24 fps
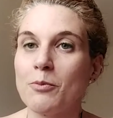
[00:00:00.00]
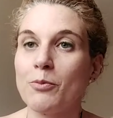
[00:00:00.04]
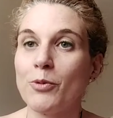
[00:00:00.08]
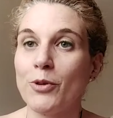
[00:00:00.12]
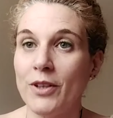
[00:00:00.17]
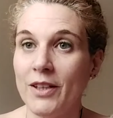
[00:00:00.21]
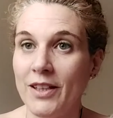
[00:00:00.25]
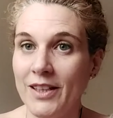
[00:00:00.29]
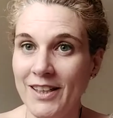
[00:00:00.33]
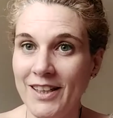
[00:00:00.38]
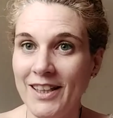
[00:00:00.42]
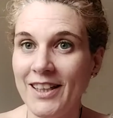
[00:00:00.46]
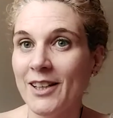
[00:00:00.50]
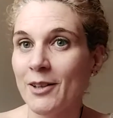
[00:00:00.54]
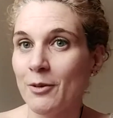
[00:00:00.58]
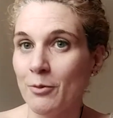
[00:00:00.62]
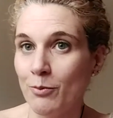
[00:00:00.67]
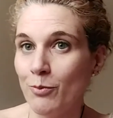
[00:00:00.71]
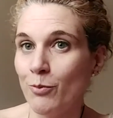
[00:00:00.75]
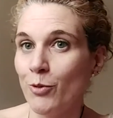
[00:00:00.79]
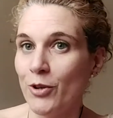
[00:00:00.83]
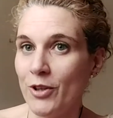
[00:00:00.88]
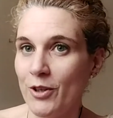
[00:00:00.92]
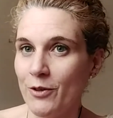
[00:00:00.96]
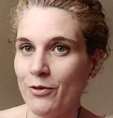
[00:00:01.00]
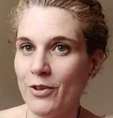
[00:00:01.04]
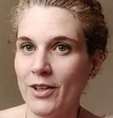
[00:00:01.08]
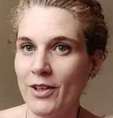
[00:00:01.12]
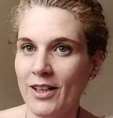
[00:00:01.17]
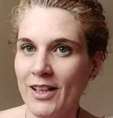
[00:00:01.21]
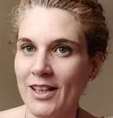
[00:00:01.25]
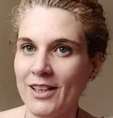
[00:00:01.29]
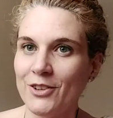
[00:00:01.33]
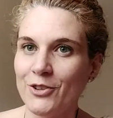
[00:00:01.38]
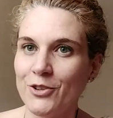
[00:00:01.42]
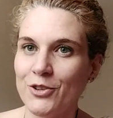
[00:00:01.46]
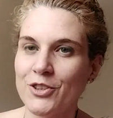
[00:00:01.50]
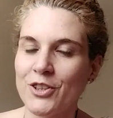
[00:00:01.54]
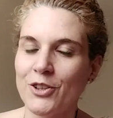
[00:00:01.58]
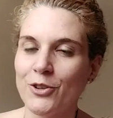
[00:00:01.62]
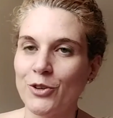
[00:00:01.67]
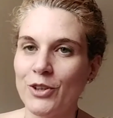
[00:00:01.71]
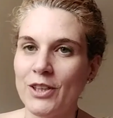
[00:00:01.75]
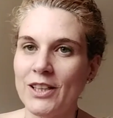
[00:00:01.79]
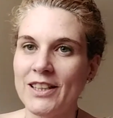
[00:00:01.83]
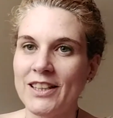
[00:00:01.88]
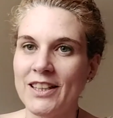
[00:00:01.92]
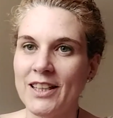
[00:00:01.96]
pueden ir modificándose
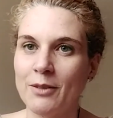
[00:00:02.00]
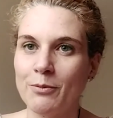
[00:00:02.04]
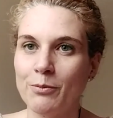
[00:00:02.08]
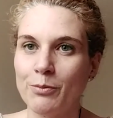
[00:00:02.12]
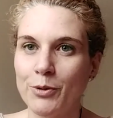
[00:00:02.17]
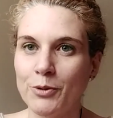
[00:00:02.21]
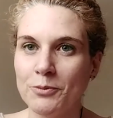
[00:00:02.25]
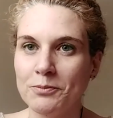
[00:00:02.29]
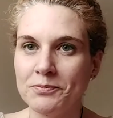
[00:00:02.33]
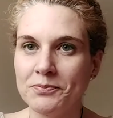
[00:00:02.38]
con el tiempo